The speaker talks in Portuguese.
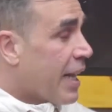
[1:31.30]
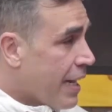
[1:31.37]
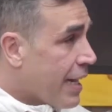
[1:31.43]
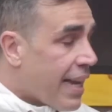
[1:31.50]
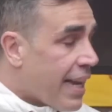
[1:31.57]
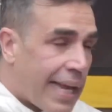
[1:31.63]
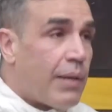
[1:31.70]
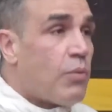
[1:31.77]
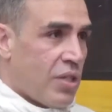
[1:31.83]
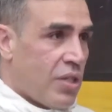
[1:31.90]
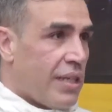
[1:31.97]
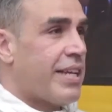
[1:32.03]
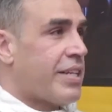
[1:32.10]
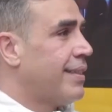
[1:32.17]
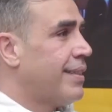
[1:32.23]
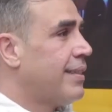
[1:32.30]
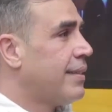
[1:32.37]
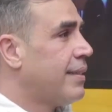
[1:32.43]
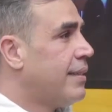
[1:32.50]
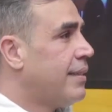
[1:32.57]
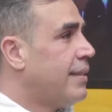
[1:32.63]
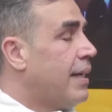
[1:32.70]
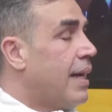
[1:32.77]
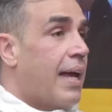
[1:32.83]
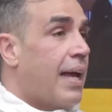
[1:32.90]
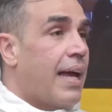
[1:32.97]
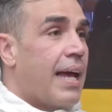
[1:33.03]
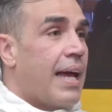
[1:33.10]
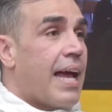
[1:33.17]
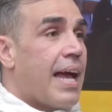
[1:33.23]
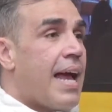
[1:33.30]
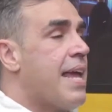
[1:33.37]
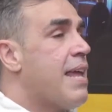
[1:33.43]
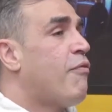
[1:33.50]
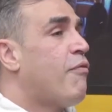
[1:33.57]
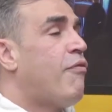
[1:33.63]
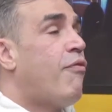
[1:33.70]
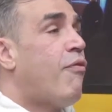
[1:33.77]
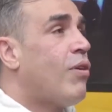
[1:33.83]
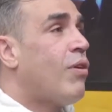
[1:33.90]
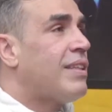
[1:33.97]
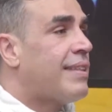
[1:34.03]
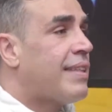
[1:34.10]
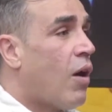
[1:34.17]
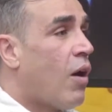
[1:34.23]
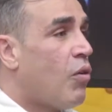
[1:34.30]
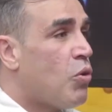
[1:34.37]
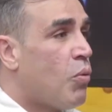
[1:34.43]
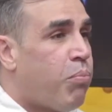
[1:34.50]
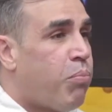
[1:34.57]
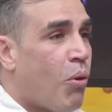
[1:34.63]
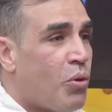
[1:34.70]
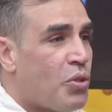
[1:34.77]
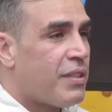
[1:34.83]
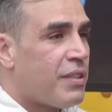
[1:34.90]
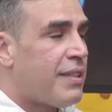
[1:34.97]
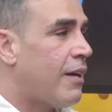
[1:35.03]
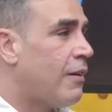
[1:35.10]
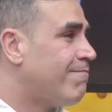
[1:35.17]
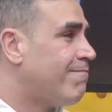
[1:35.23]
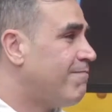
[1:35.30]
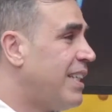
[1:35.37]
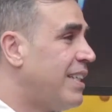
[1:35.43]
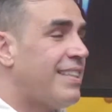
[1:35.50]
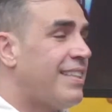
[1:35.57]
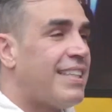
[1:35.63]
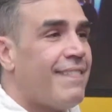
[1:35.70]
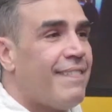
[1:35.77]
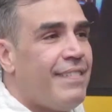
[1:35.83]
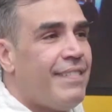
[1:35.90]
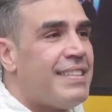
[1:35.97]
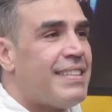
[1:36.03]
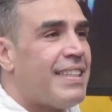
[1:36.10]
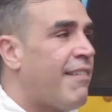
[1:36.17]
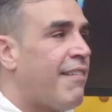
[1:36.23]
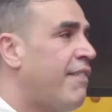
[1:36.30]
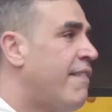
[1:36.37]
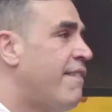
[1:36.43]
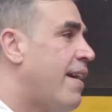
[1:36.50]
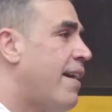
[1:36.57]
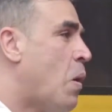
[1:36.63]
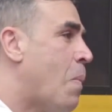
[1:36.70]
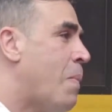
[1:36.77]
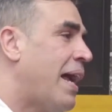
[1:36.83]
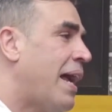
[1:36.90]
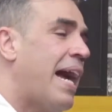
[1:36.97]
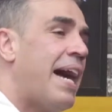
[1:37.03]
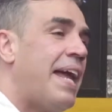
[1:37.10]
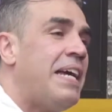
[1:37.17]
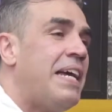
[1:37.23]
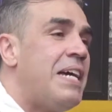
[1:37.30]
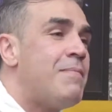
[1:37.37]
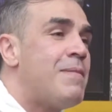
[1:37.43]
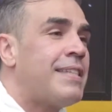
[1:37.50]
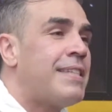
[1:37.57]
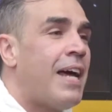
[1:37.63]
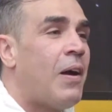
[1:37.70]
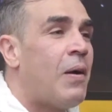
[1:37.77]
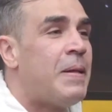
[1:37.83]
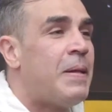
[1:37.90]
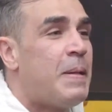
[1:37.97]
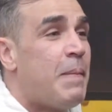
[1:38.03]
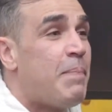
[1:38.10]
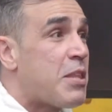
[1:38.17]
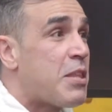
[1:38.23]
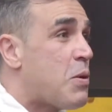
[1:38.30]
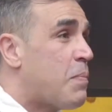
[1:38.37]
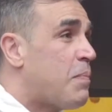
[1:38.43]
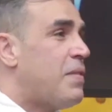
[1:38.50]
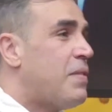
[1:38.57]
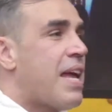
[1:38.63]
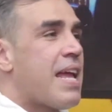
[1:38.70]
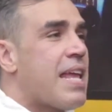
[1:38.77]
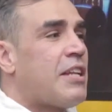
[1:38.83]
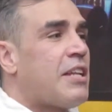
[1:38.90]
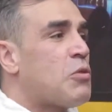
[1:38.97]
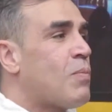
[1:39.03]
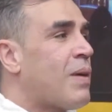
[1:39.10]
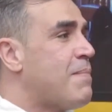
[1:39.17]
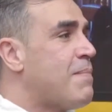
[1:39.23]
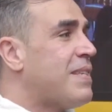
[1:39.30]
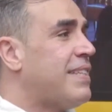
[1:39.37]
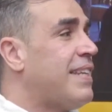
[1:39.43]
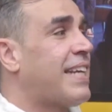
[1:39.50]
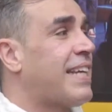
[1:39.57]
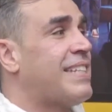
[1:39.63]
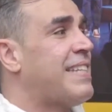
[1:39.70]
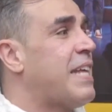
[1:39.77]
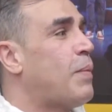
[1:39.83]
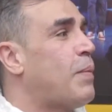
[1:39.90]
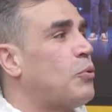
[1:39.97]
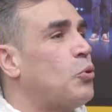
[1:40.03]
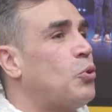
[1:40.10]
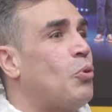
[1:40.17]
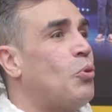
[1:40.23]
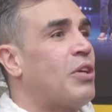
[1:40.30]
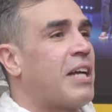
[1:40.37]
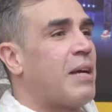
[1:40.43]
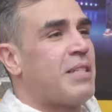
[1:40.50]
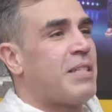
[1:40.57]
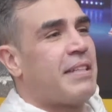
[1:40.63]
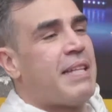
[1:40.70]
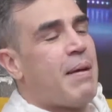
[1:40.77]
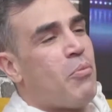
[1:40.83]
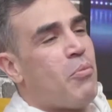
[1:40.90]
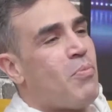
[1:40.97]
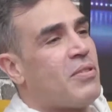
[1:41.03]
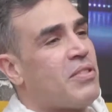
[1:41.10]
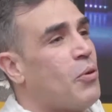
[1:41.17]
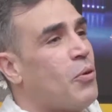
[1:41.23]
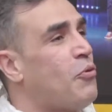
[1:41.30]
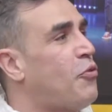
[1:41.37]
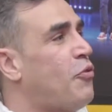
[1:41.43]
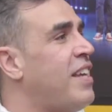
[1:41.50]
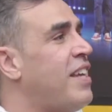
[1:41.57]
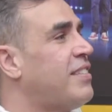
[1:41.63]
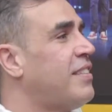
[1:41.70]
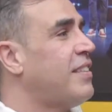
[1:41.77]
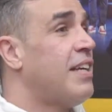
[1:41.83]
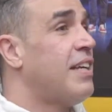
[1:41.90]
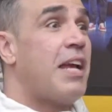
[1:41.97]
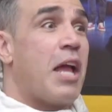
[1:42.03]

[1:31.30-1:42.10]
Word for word: Cara, que é alucinante, né? Foda. Aí vou tal, e o Bolt tal, dando entrevista, ele é fanfarrão pra caramba tal. E, né, e tinha uma camiseta que eles deram para todo mundo, a camiseta da Puma, assim, Rufester.